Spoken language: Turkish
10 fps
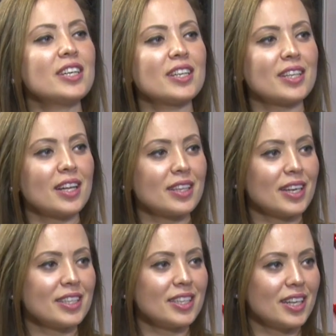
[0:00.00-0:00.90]

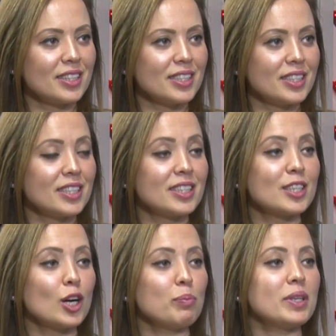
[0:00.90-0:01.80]
yaradandan geldiğini
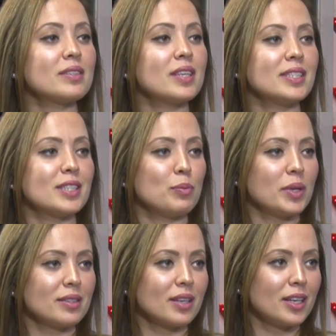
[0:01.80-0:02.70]
tam bir
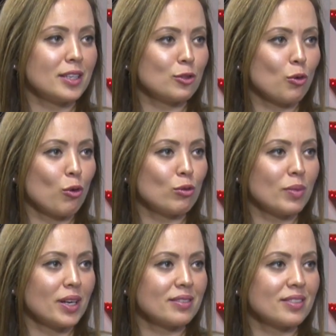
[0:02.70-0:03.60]
teslimiyet halinde
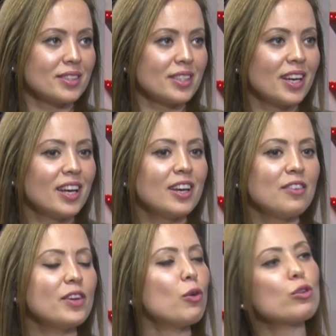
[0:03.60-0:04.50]
olmaktır
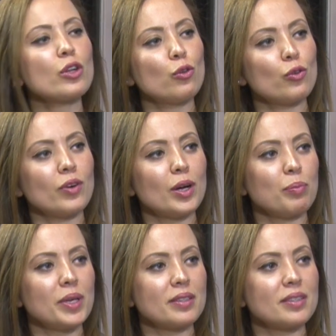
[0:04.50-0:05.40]
ve ona
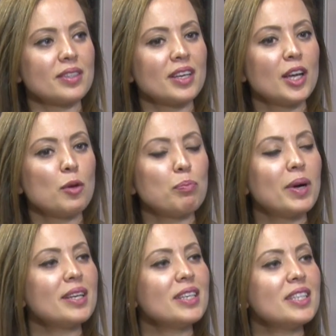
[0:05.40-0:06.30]
güvenmektir
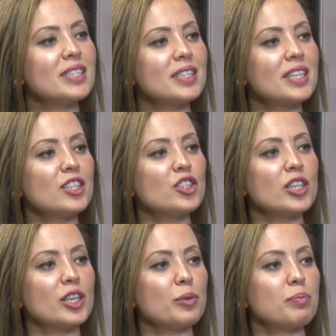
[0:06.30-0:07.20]
ben
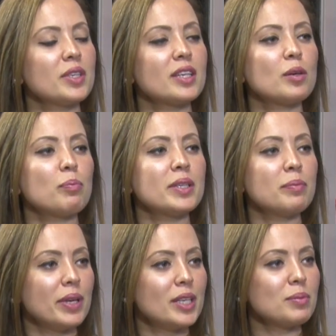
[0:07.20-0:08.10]
isteyeceğim ya
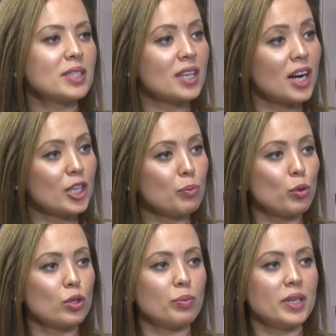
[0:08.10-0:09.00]
da benim sahip
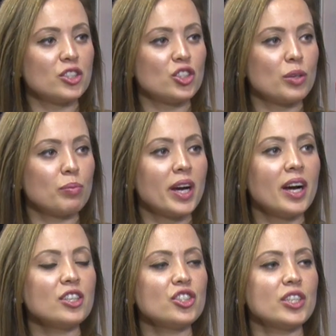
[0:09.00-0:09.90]
olabileceğim
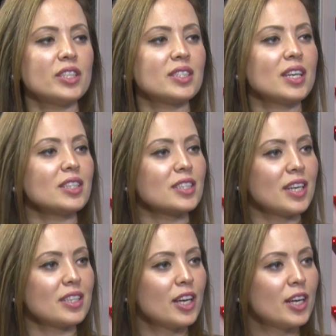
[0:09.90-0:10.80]
her şeyin
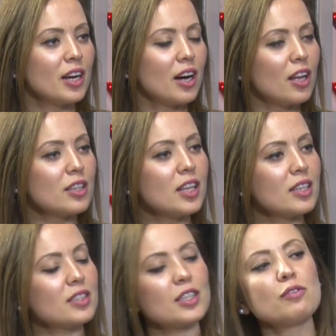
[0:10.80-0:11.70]
zaten
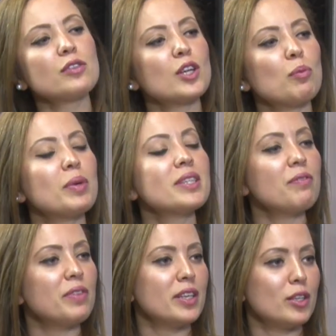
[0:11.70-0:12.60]
Allah tarafından
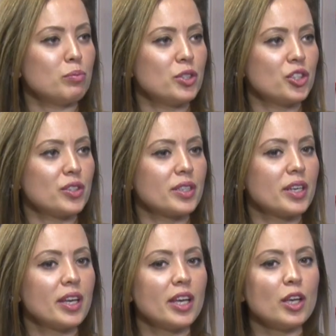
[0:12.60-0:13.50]
bana verilmiştir.
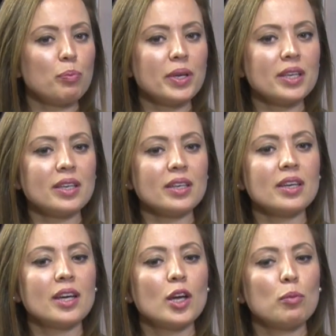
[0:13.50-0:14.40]
E peki
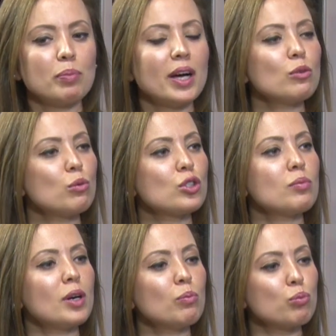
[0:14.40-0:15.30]
ben o
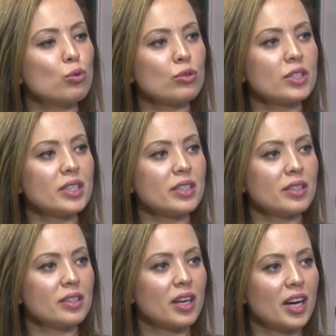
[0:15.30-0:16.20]
zaman bunları
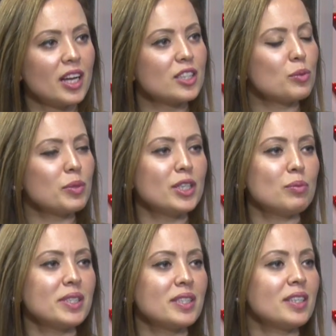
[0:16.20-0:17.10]
hayatıma
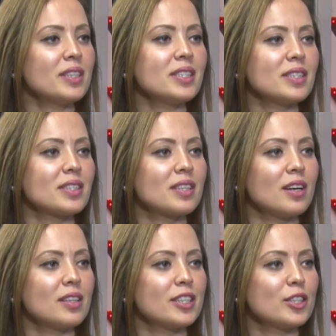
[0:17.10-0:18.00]
girmesine nasıl
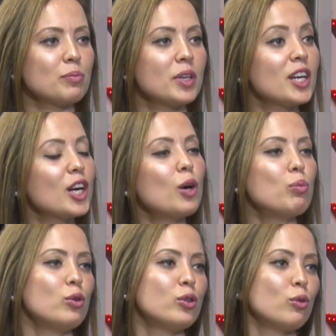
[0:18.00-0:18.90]
sağlarım?
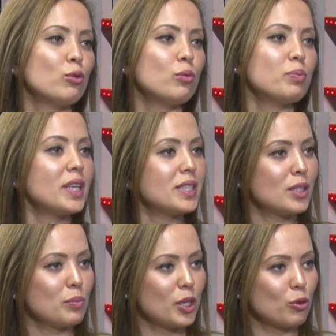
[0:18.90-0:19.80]
Kabulde olup
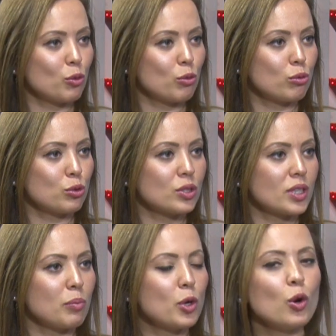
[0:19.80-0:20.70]
teslimiyette
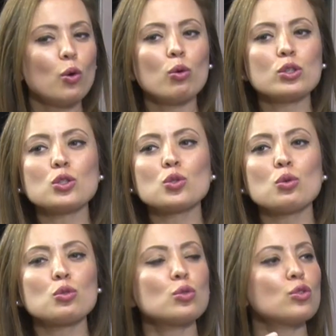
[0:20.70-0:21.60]
olursam, ona
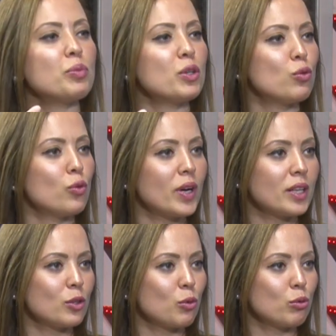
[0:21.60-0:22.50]
sonsuz bir
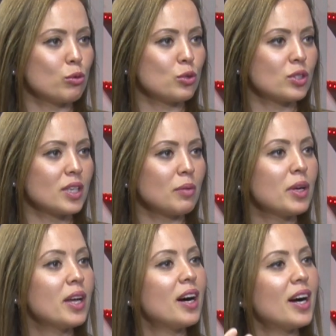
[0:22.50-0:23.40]
güvende olursam
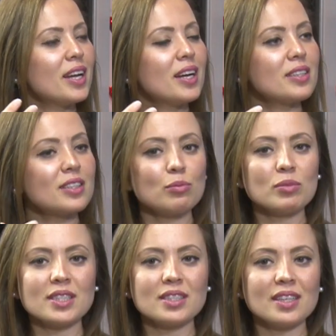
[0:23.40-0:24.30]

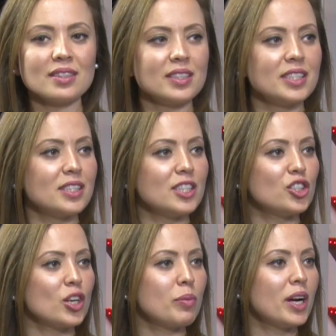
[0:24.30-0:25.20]
hayatımda zaten
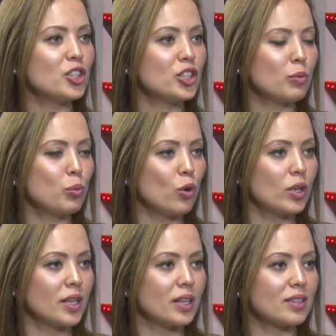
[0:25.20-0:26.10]
isteyeceğim her şey bu
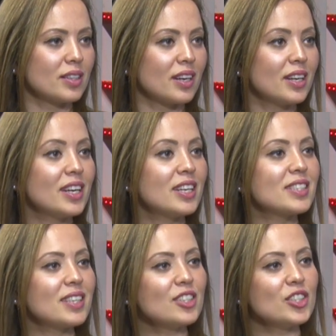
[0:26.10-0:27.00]
alanda. Evet.
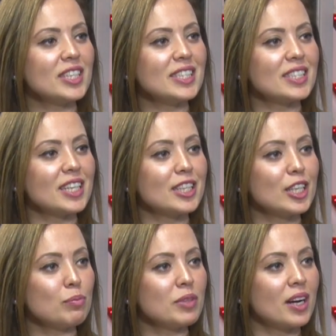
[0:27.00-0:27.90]
Sadece
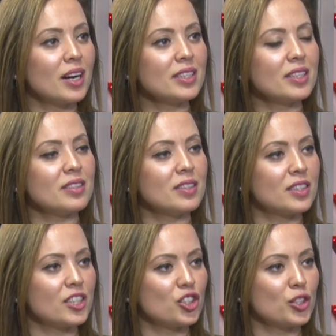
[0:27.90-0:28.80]
isteklerimle hangi
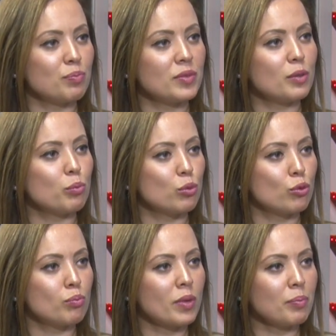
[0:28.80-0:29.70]
titreşimde
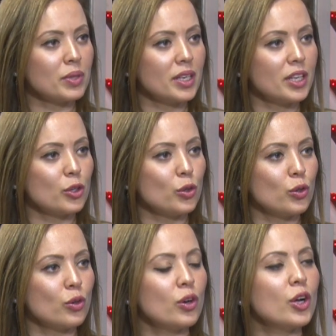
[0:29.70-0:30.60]
bulunmam
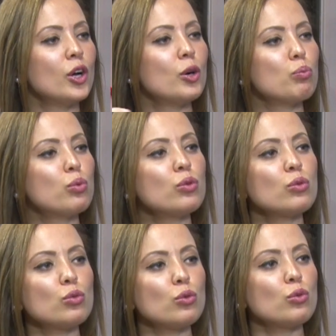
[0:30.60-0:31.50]
gerekiyor? Bu
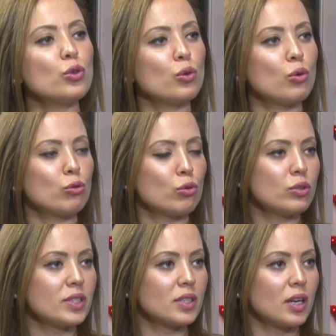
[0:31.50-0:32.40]
duygu yoğunluğunu
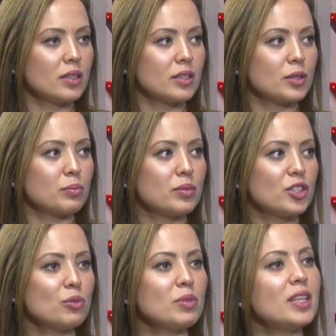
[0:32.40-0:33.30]
sağlarım.
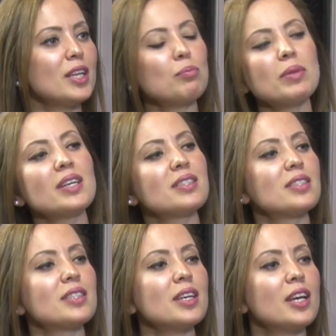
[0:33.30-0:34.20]
Şimdi diyelim ben
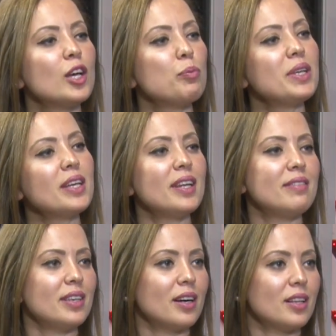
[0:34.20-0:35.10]
size bir
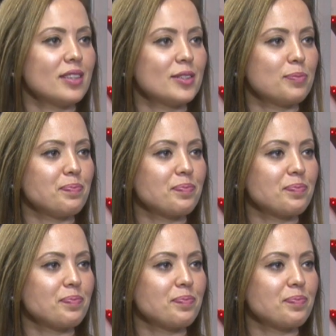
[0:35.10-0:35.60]
hediye aldım.